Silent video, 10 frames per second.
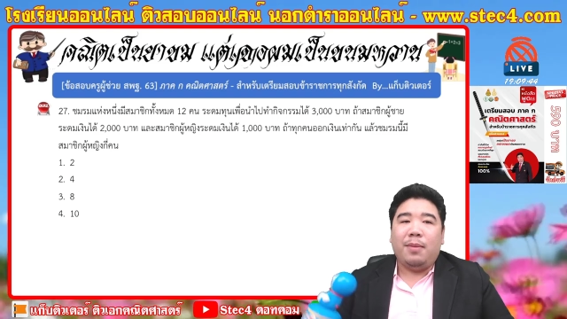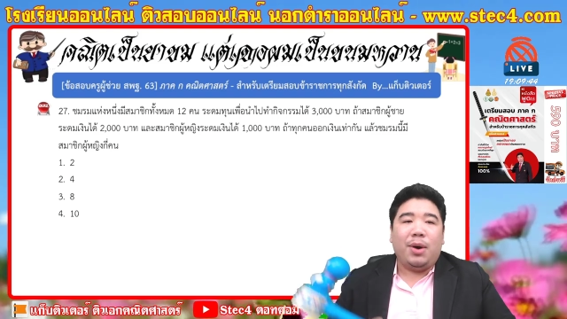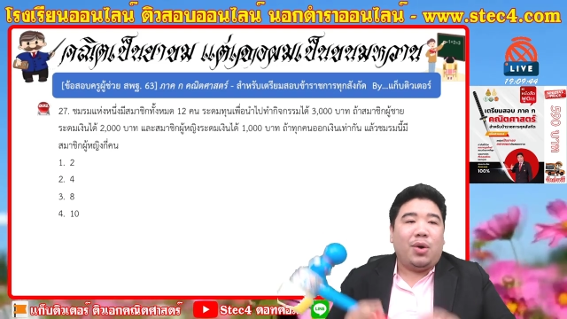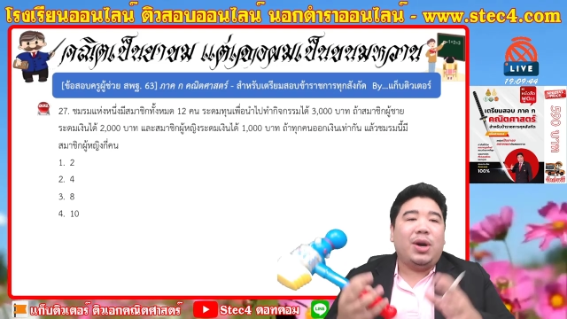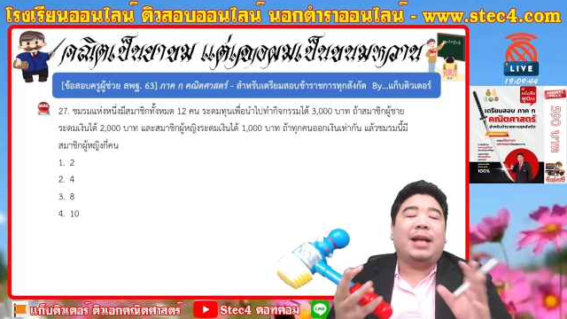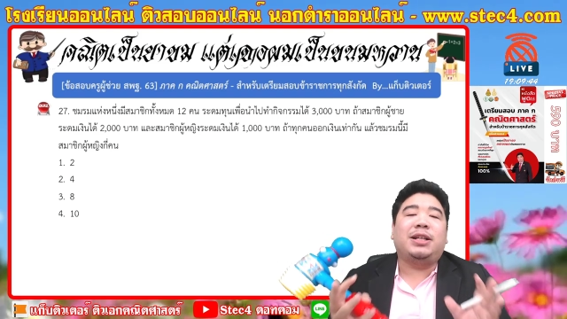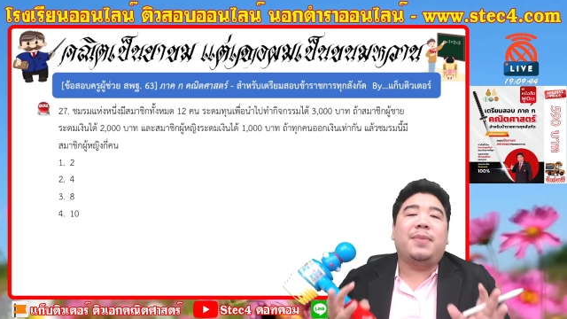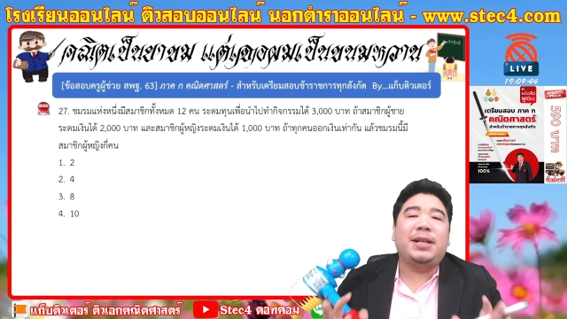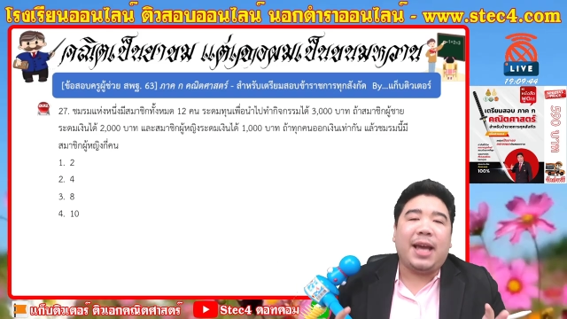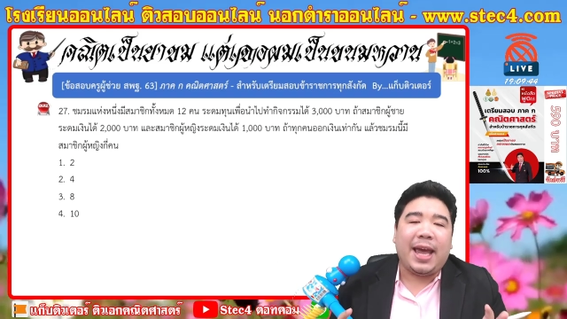บางคนอาจจะ
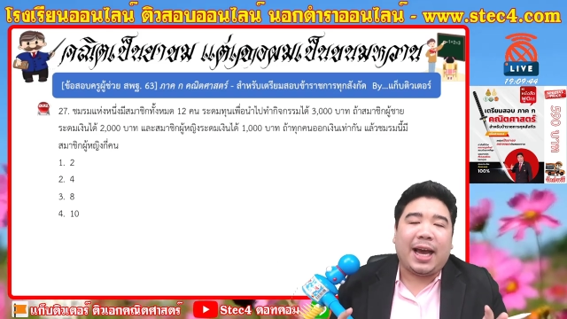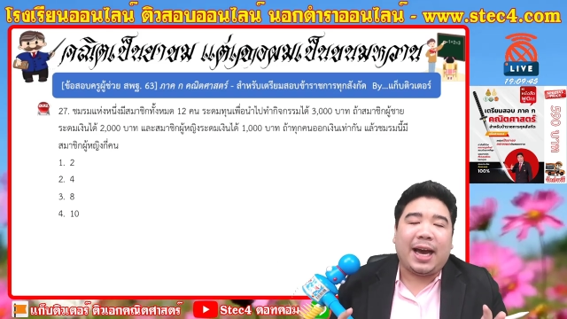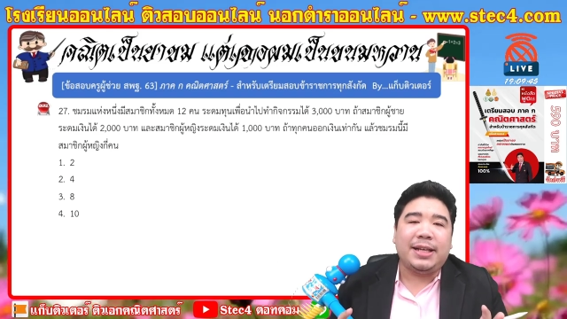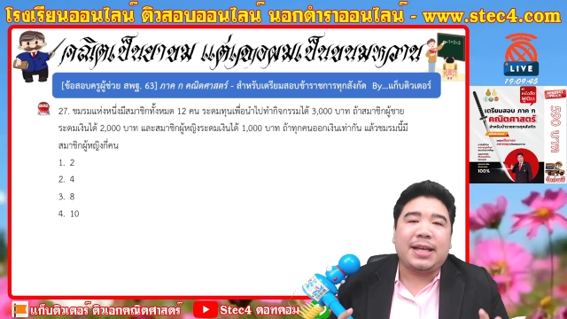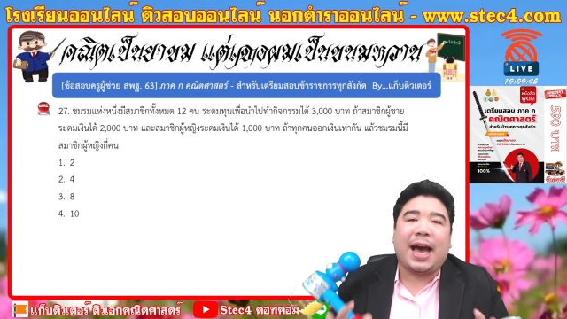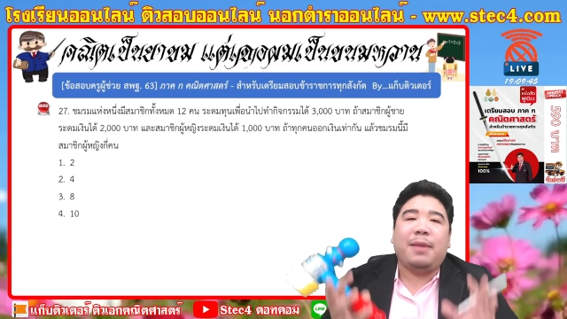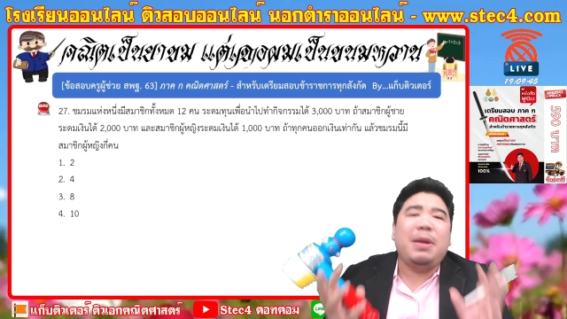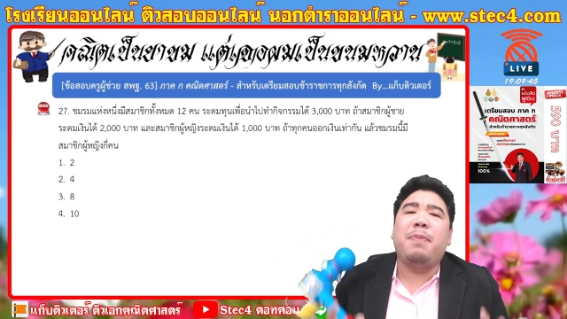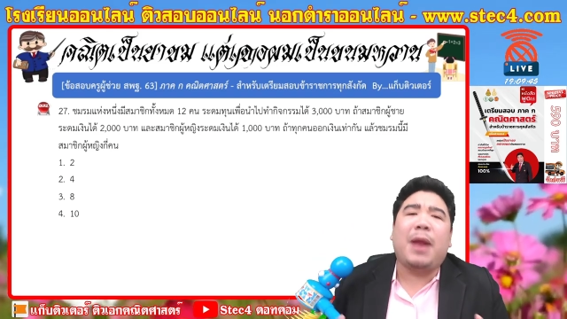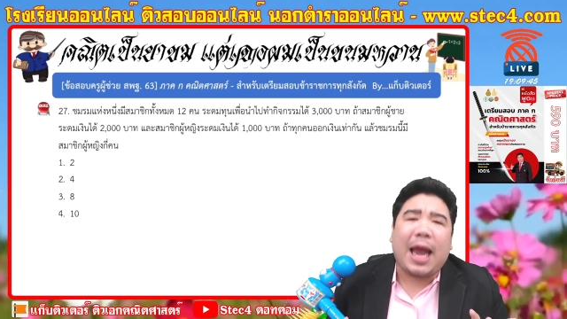ไม่ใช่เอกคณิตศาสตร์
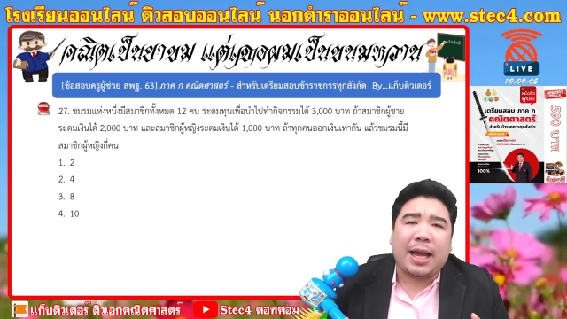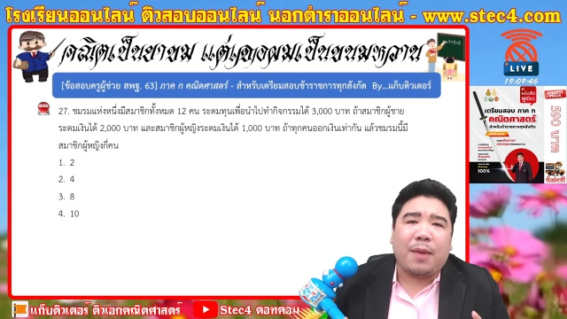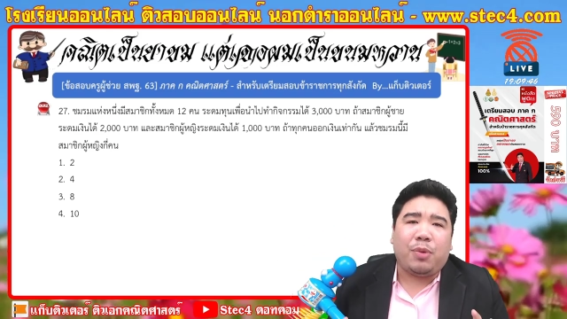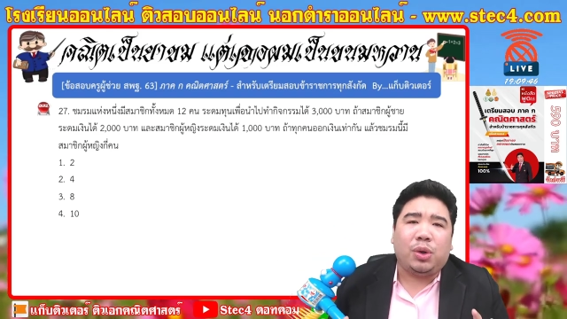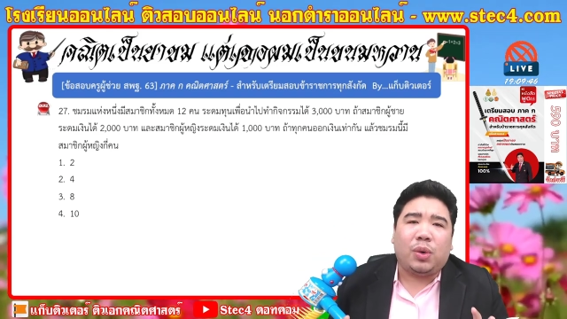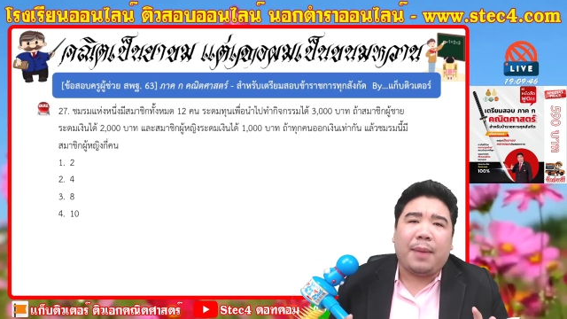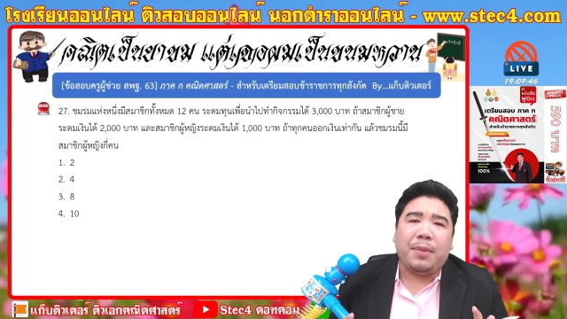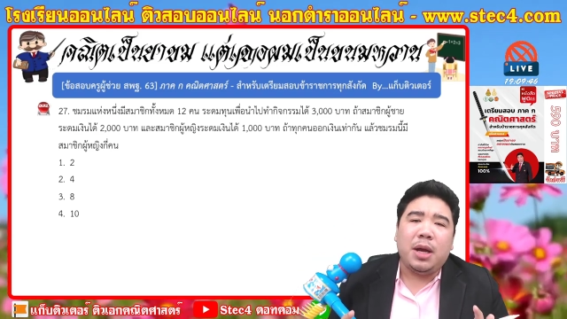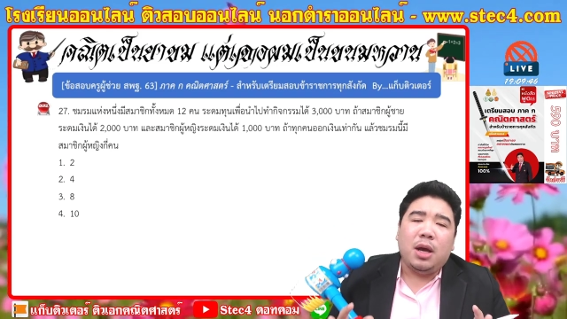ไม่เป็นไรครับคุณครูครับ